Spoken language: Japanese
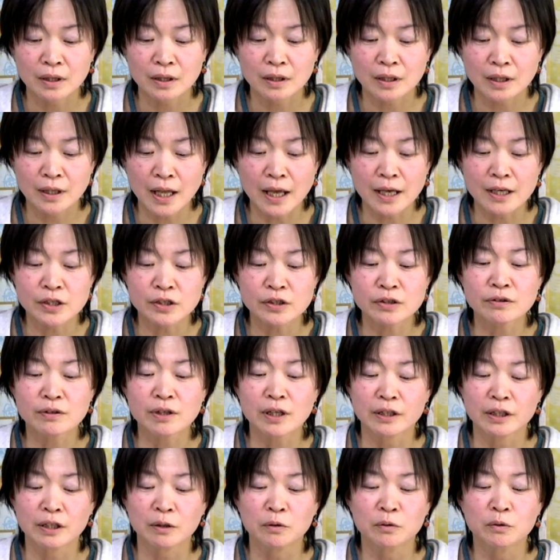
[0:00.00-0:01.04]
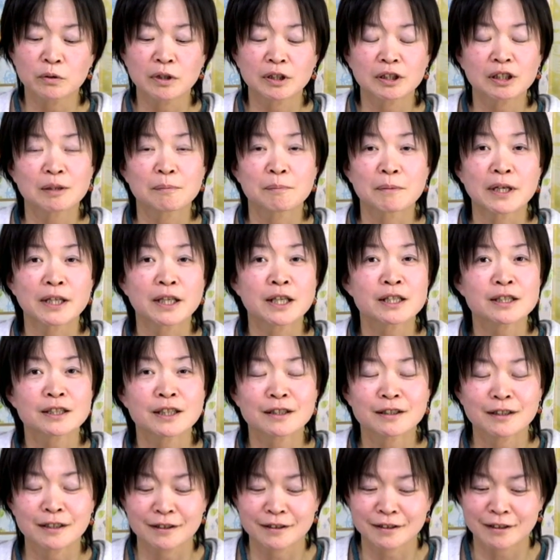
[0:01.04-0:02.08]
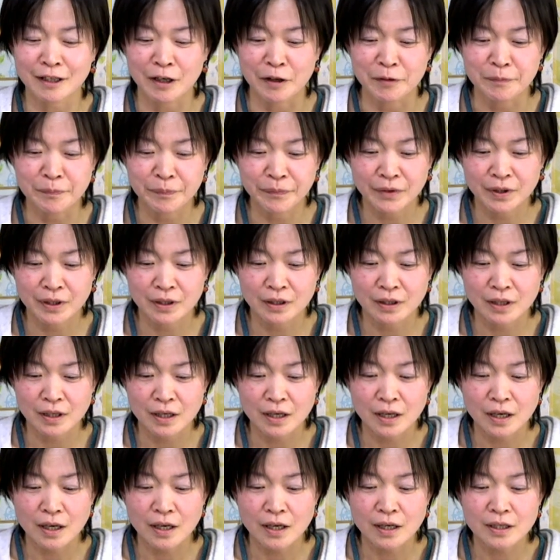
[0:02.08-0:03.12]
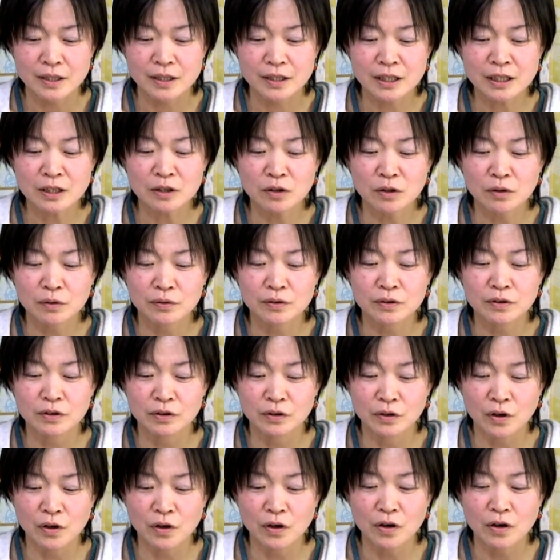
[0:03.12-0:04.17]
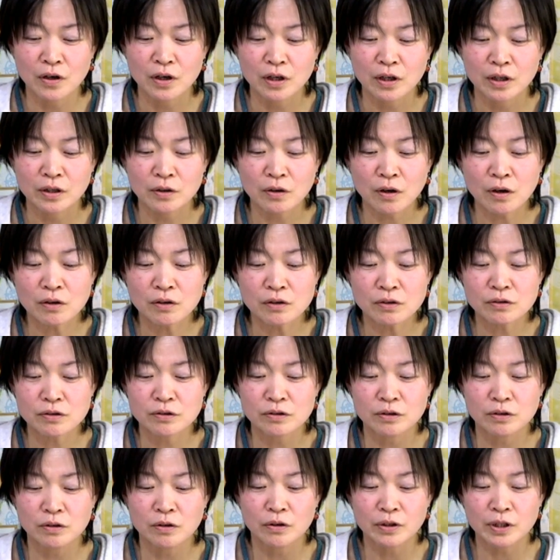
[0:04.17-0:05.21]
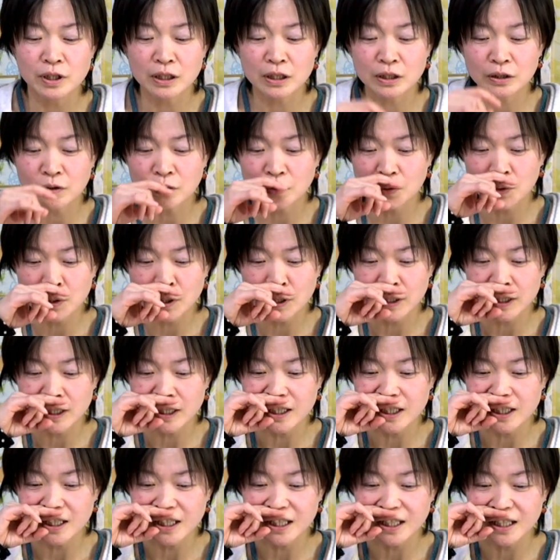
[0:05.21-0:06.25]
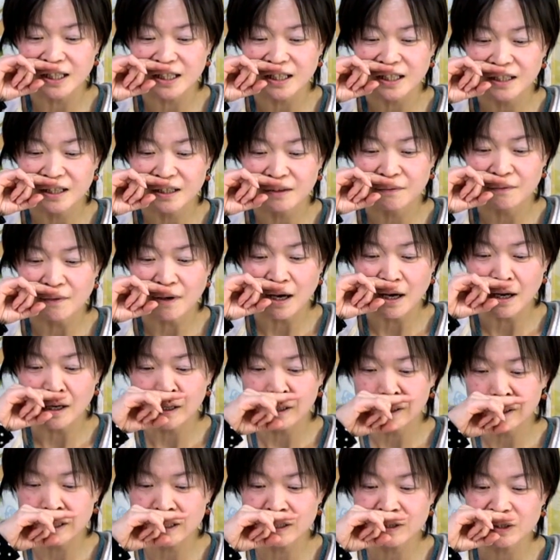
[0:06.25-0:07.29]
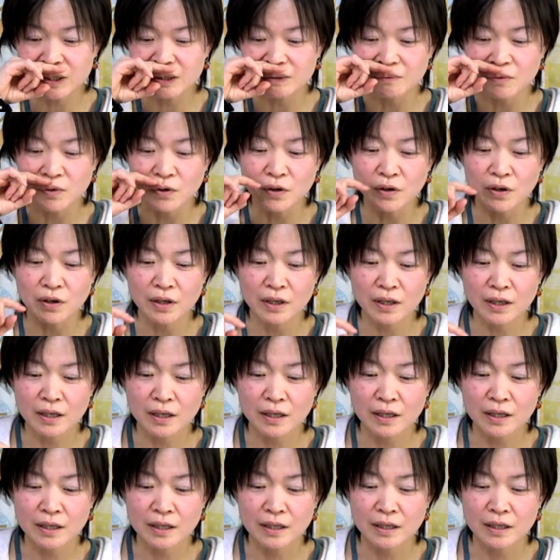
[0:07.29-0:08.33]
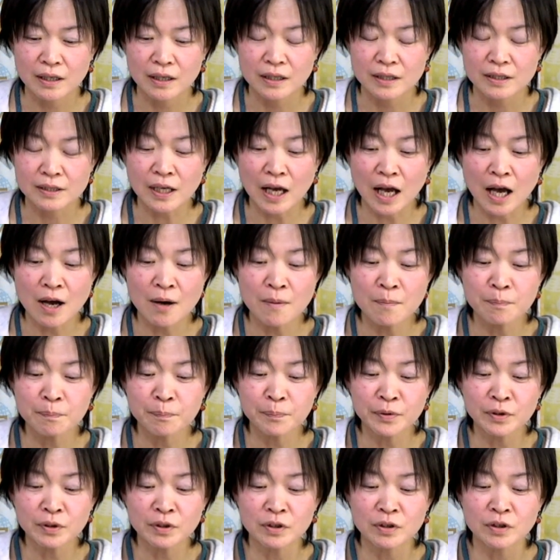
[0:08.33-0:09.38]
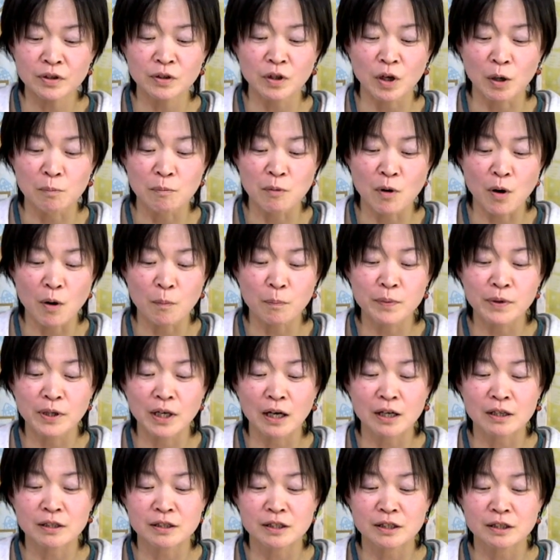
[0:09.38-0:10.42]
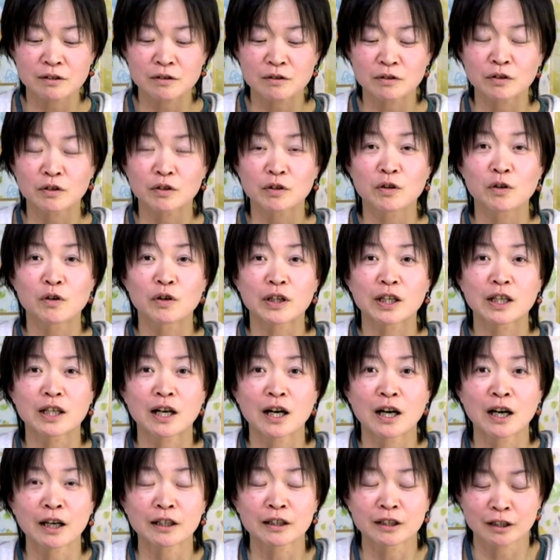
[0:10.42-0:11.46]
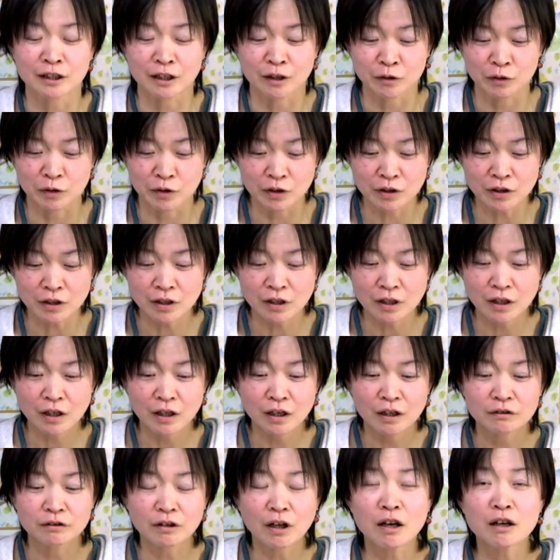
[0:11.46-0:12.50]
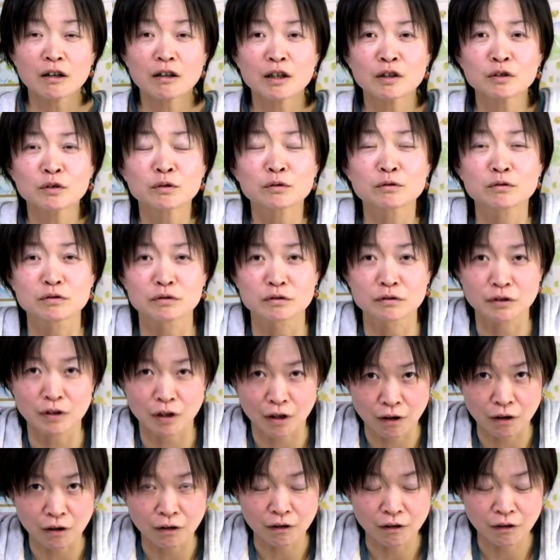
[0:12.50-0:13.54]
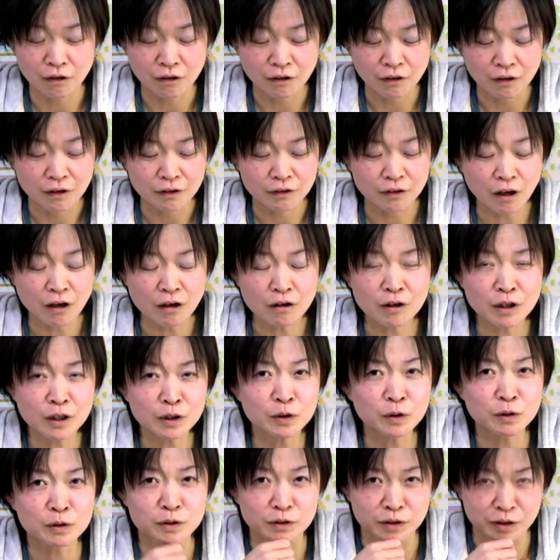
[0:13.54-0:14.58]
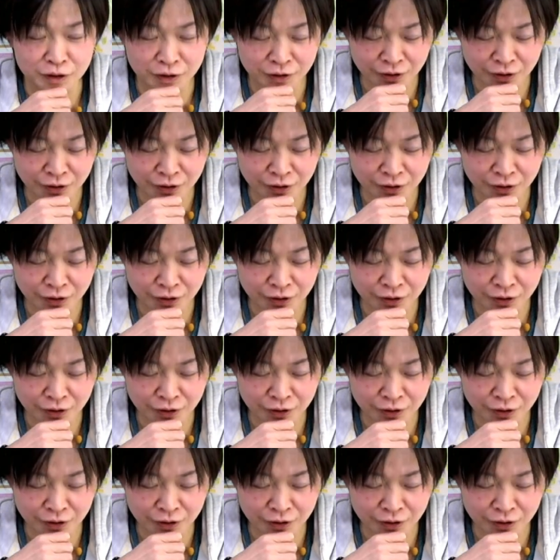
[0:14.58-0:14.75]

でね1週間ねこの方真似したんですって死の袋45リットル入りにはいつも3袋もプラスチックの容器が入ってたの大家族か大家族